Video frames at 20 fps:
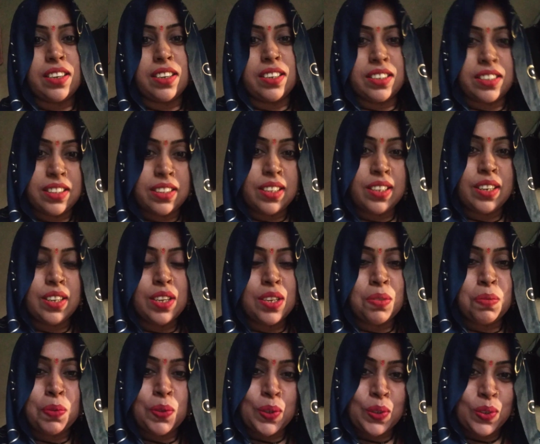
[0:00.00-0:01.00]
हंसते
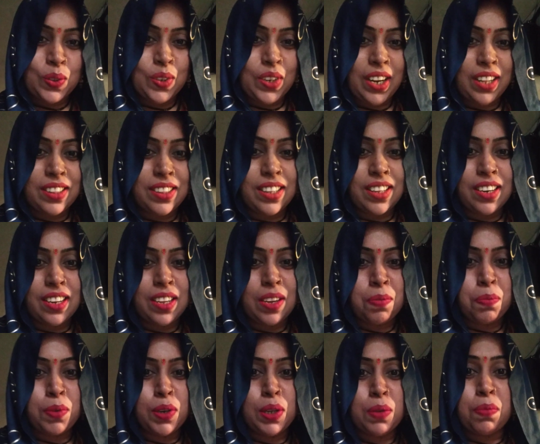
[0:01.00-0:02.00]
रहिए मुस्कुराते रहिए
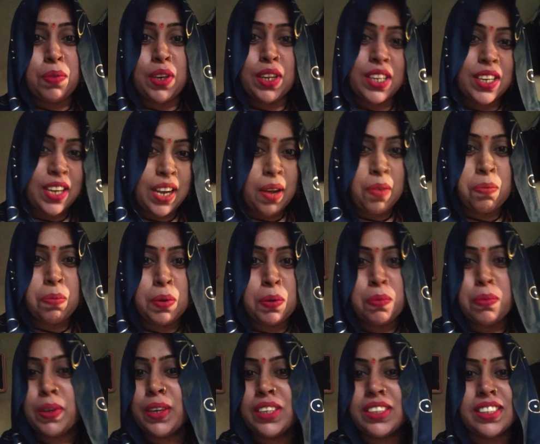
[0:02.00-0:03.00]
अपने अपने काम में
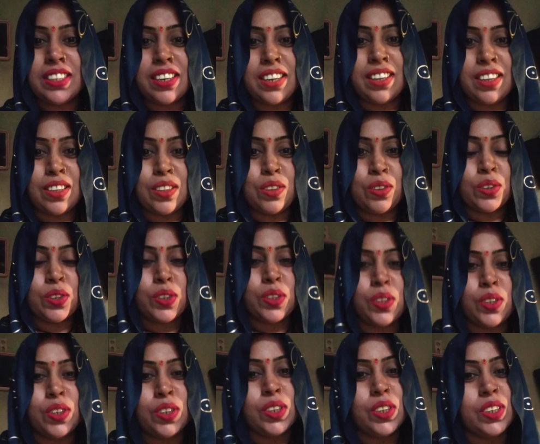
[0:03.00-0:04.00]
व्यस्त रहिए
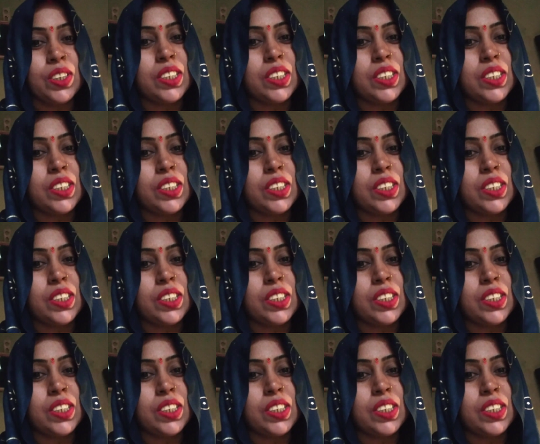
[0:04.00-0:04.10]
दोस्तों